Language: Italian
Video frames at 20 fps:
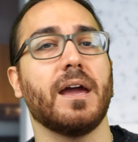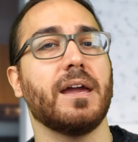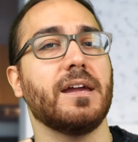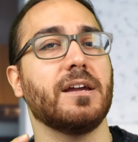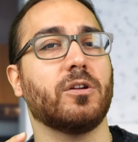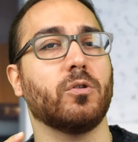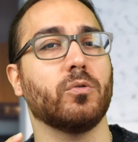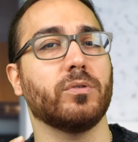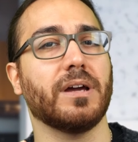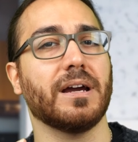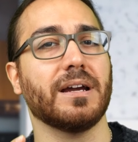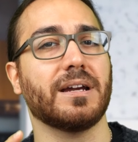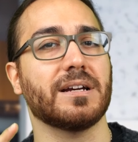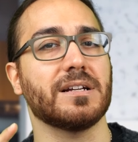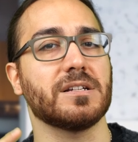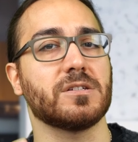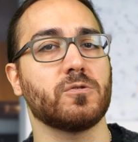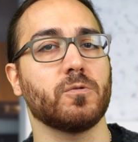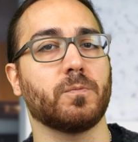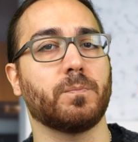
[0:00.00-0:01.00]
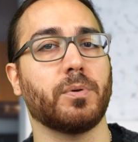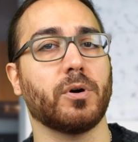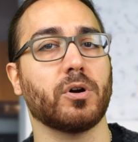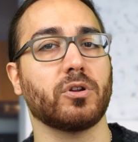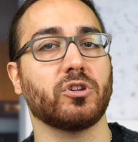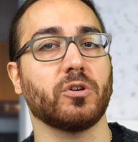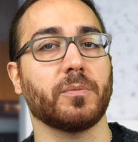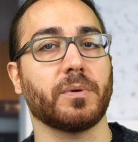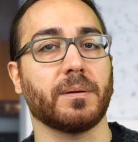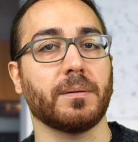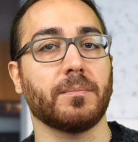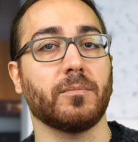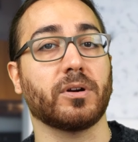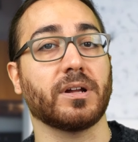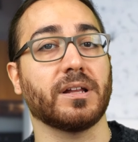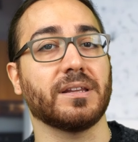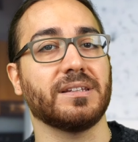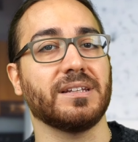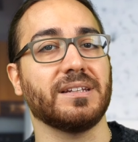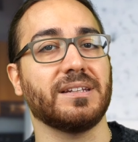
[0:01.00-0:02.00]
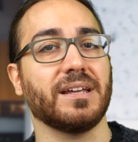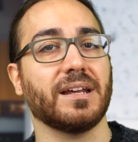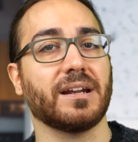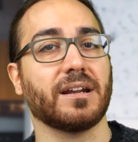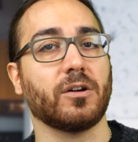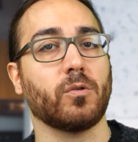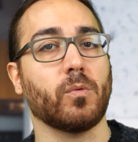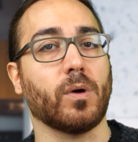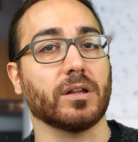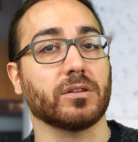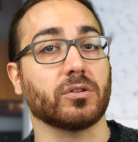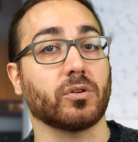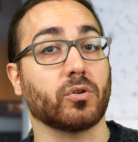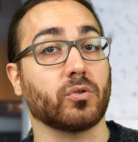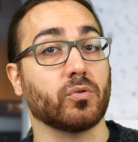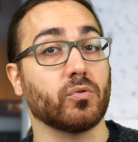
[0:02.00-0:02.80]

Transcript: e include anche il supporto per memoria DDR4